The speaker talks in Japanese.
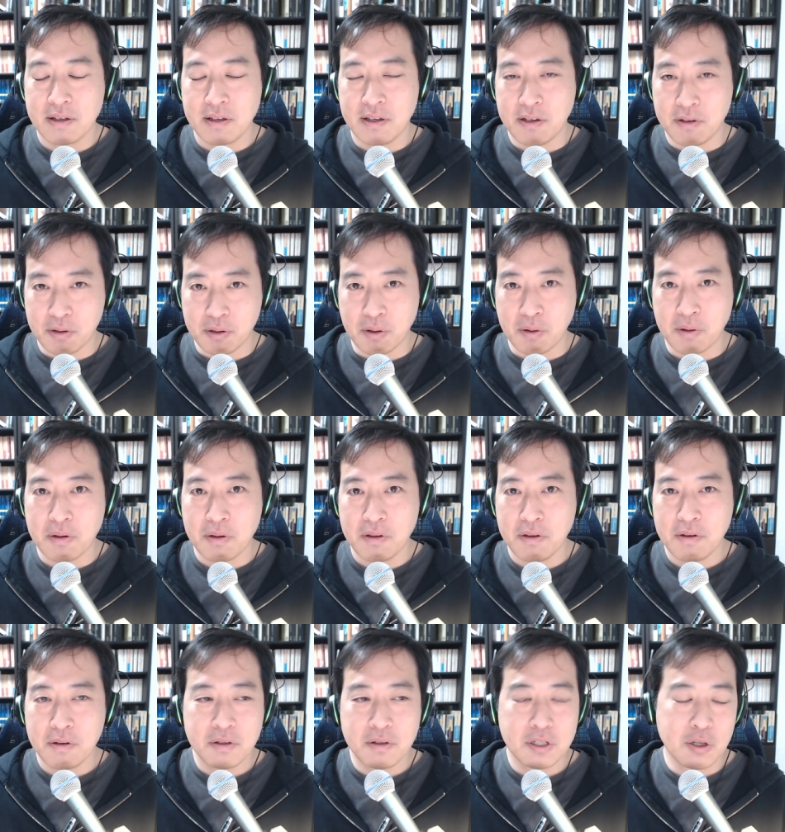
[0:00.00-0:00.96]
いると
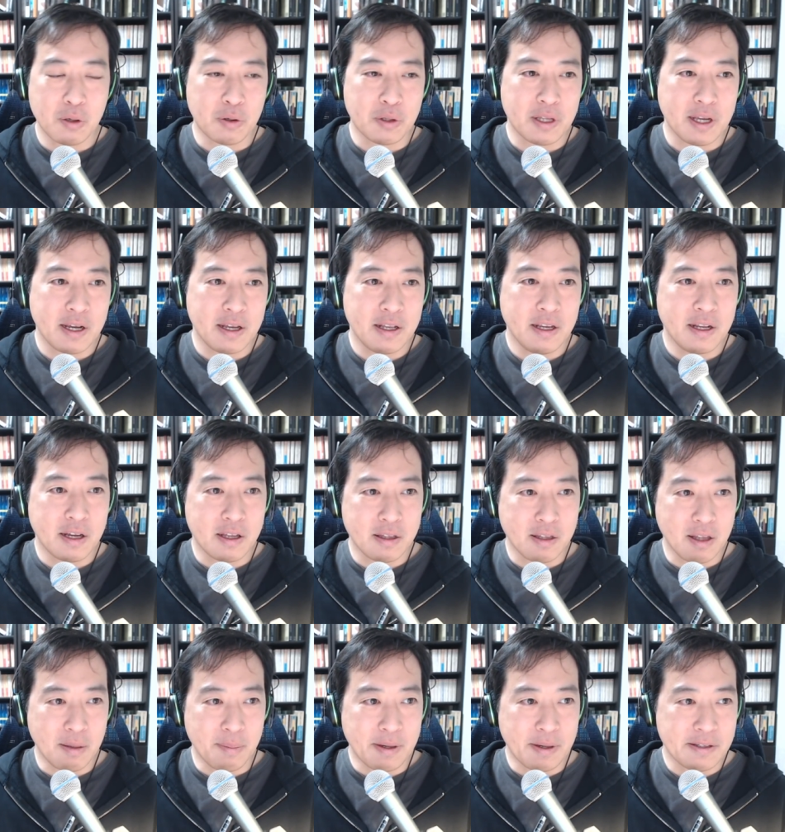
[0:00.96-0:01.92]
いう状態になっ
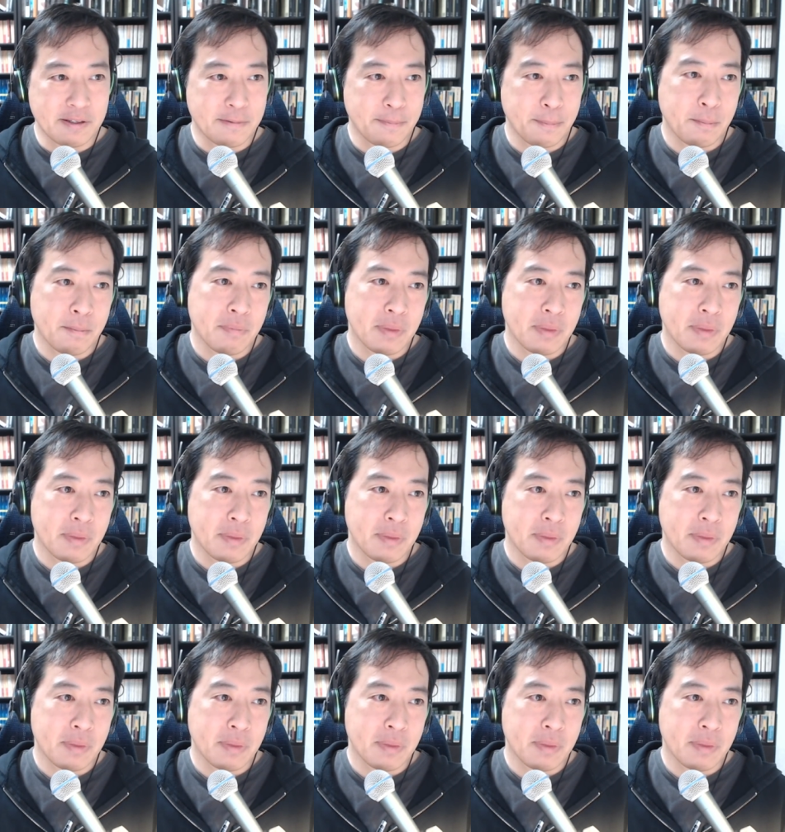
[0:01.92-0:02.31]
ています。